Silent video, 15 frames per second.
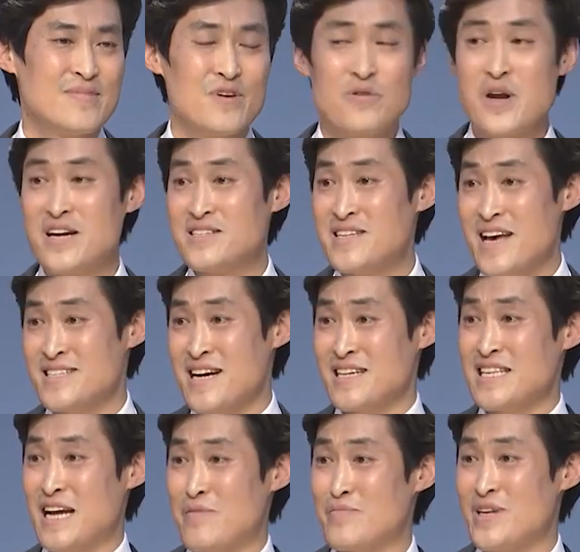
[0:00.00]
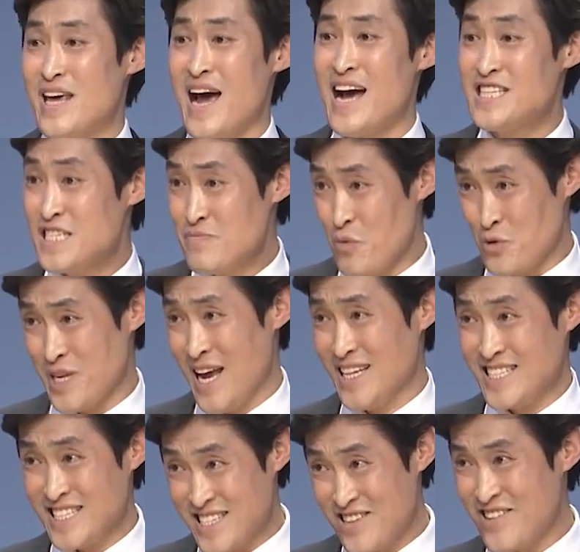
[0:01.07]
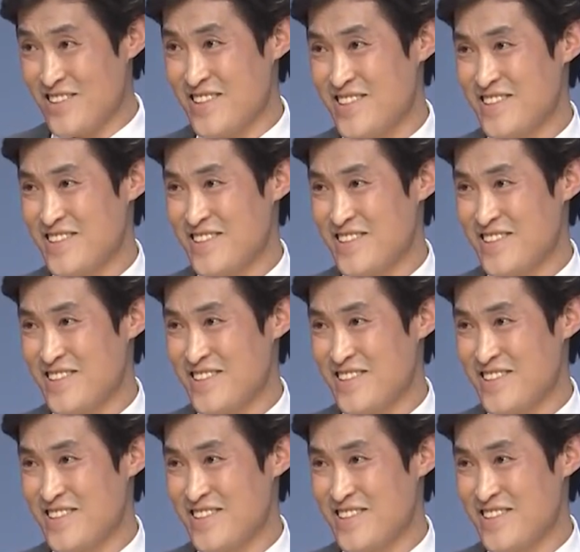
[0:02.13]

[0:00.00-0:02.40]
우리는 세상 사람들이 하지 못하는 그것.